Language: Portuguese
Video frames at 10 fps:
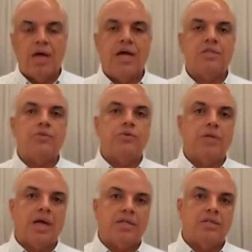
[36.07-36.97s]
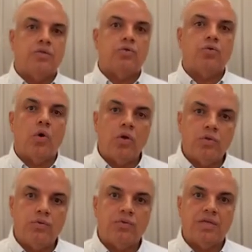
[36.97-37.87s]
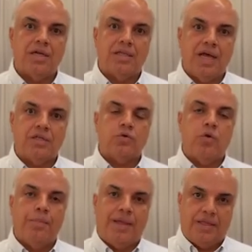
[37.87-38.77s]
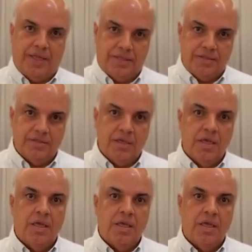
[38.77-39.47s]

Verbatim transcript: acionasse todos os canais competentes